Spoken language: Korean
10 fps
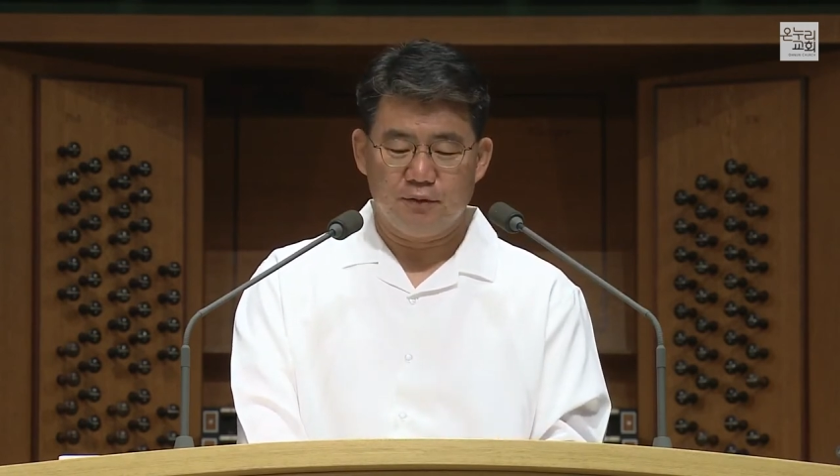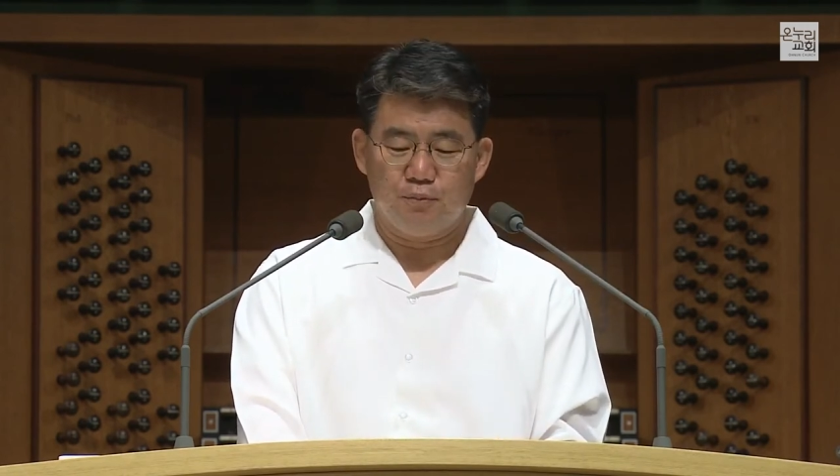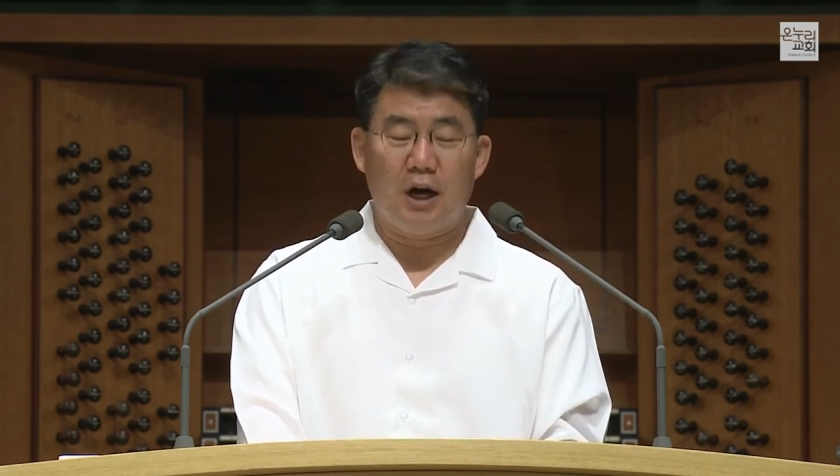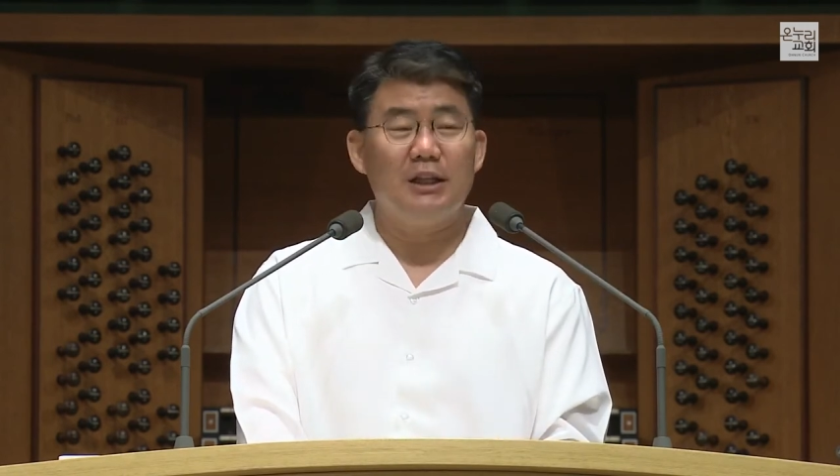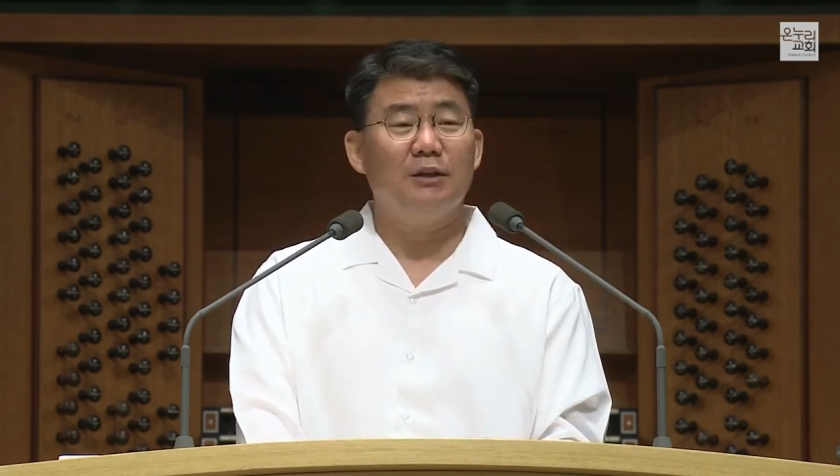
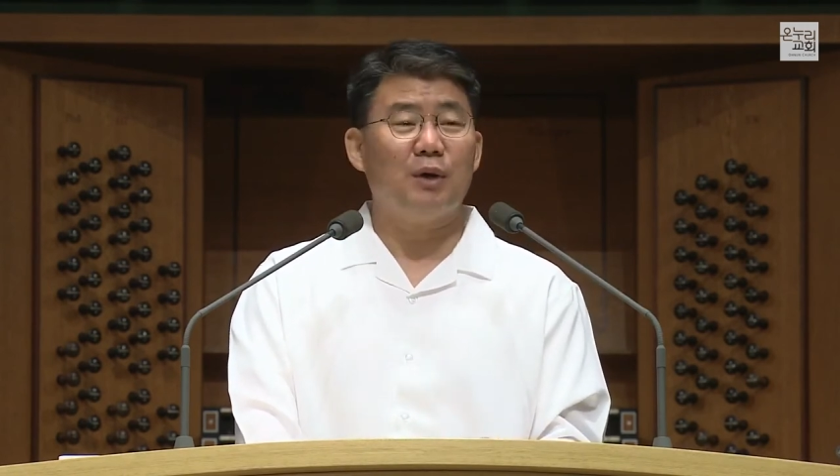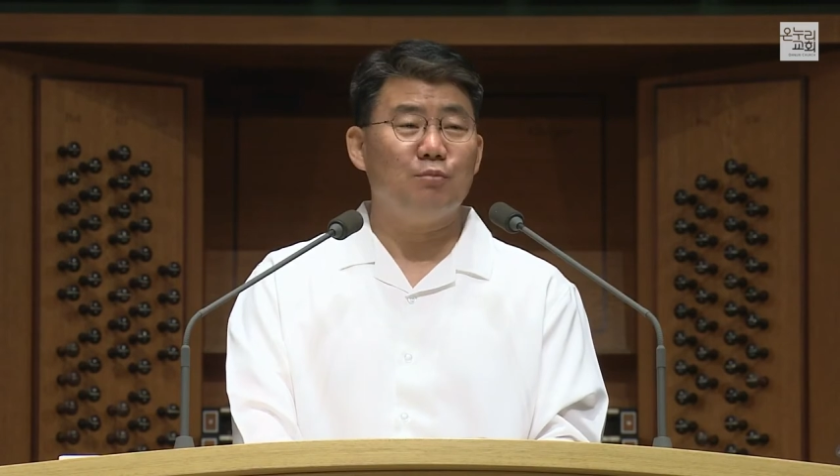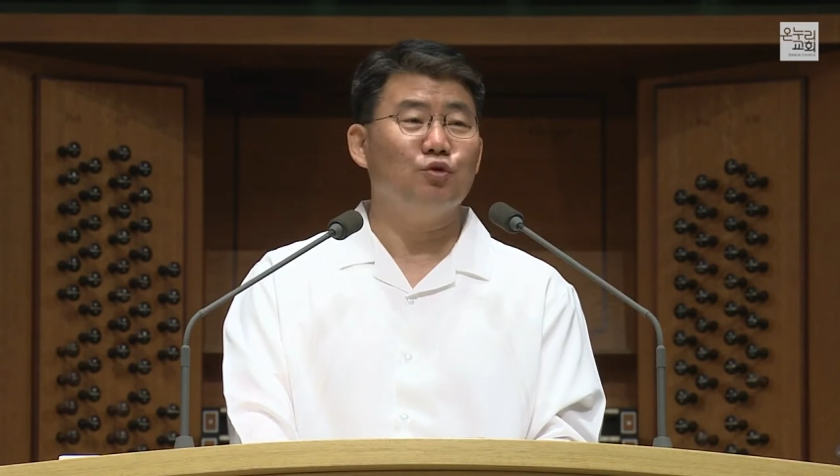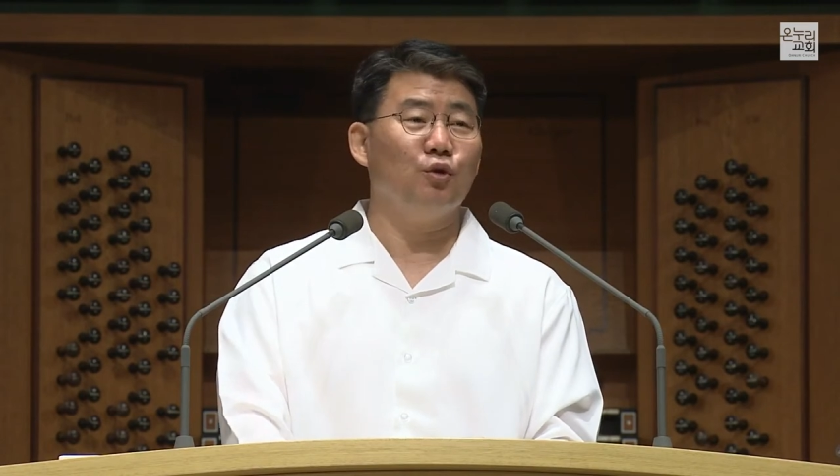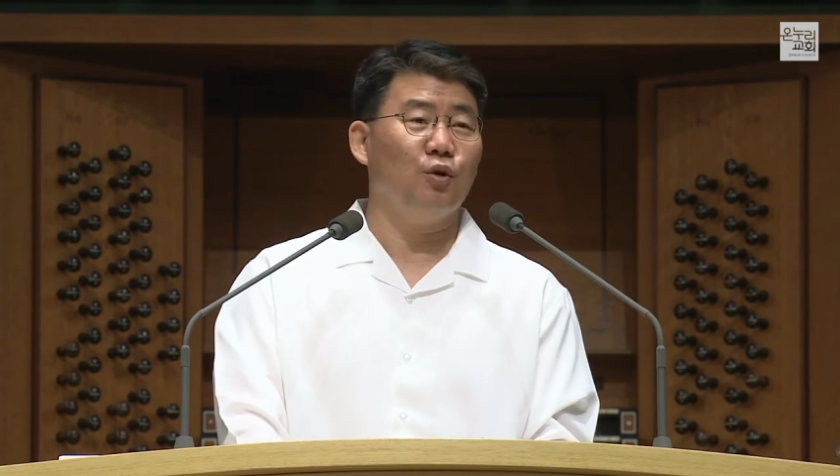많이
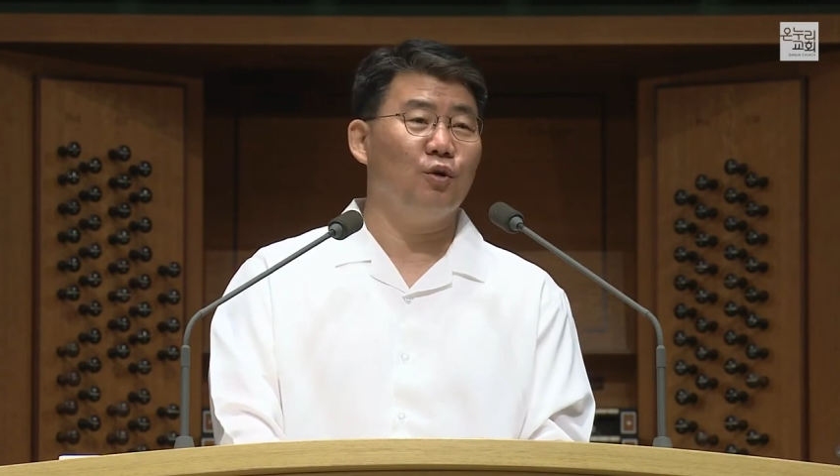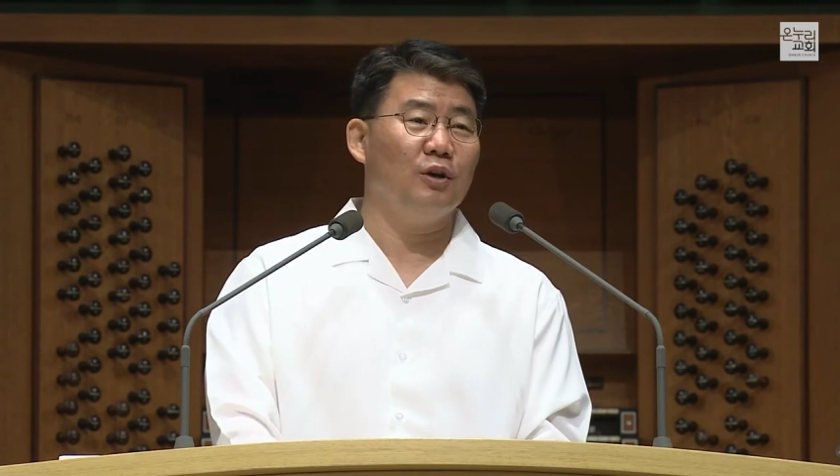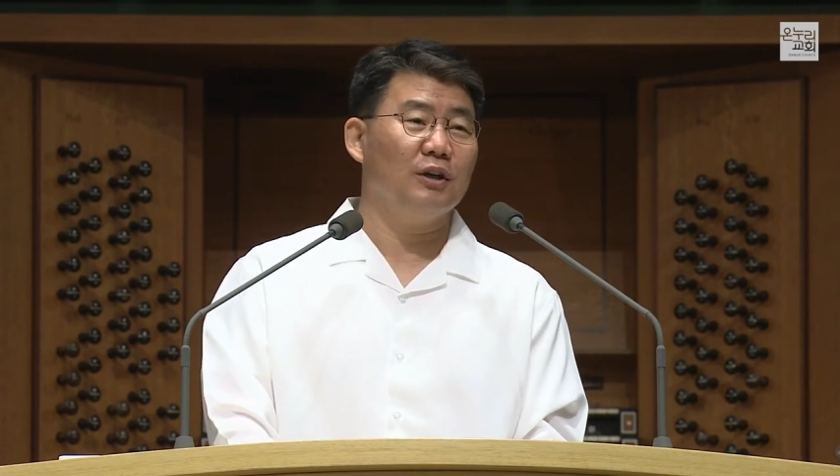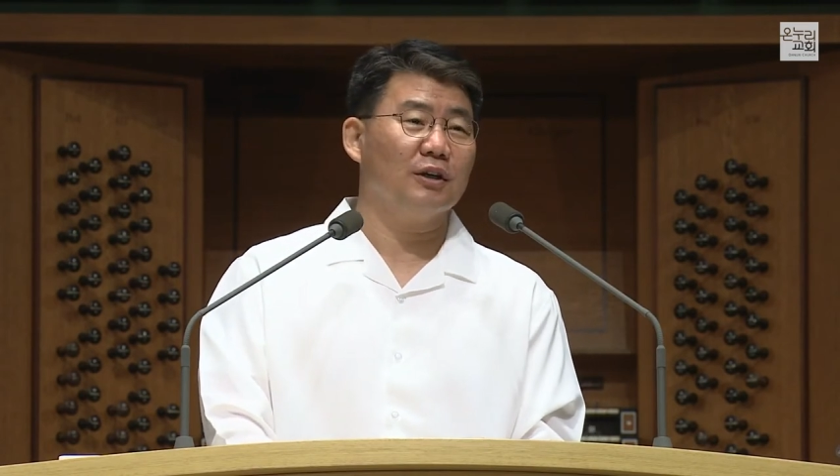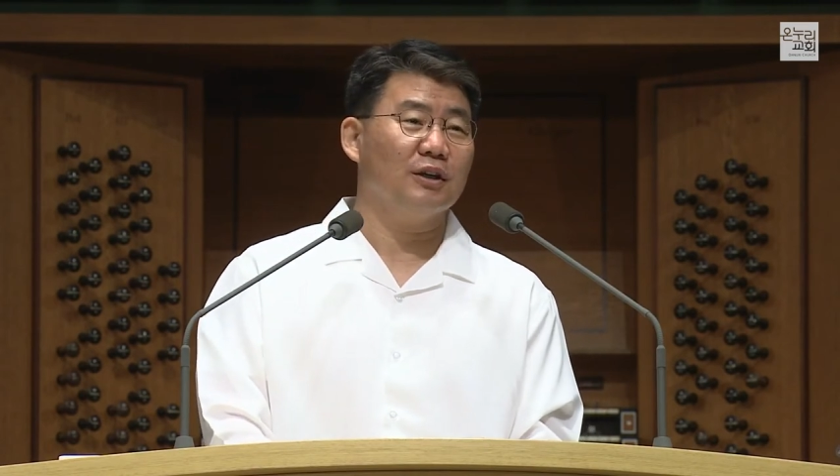바쁘고
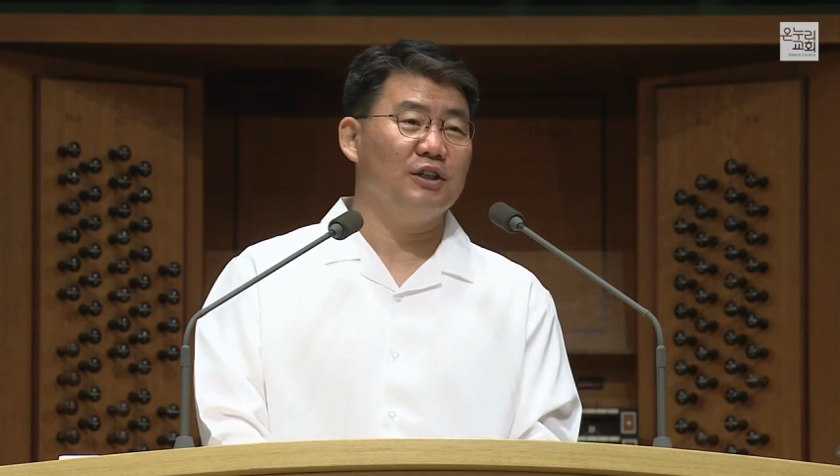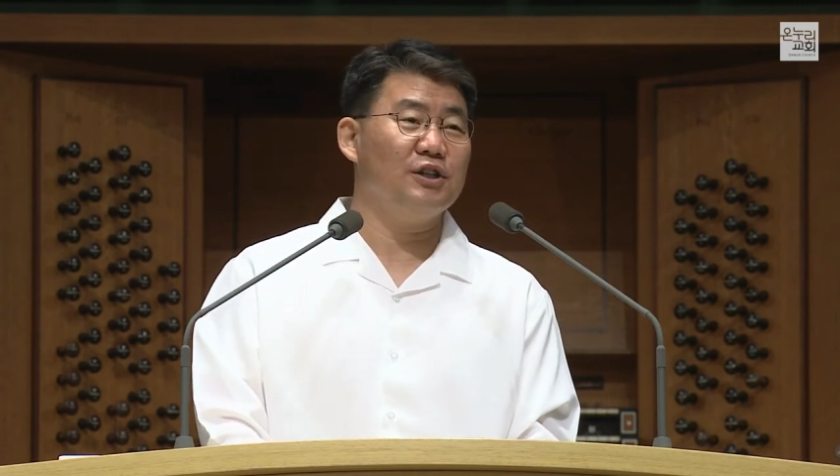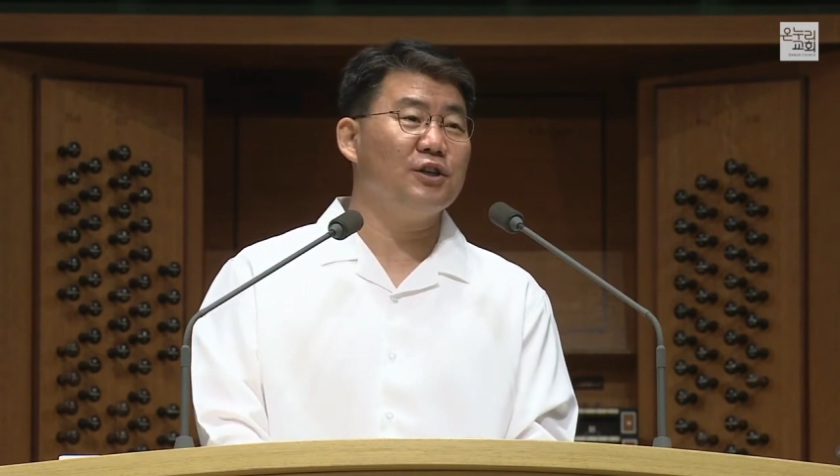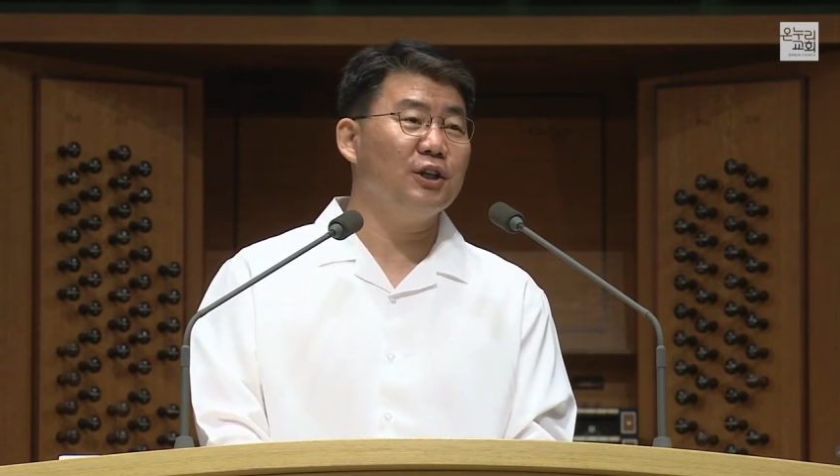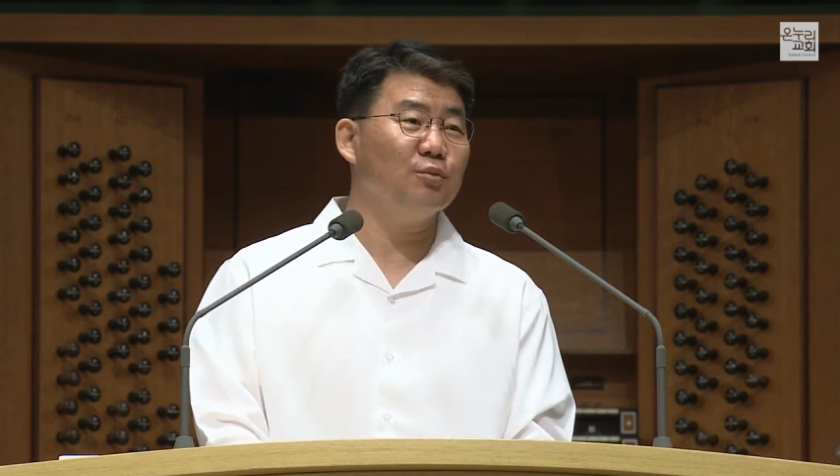지쳐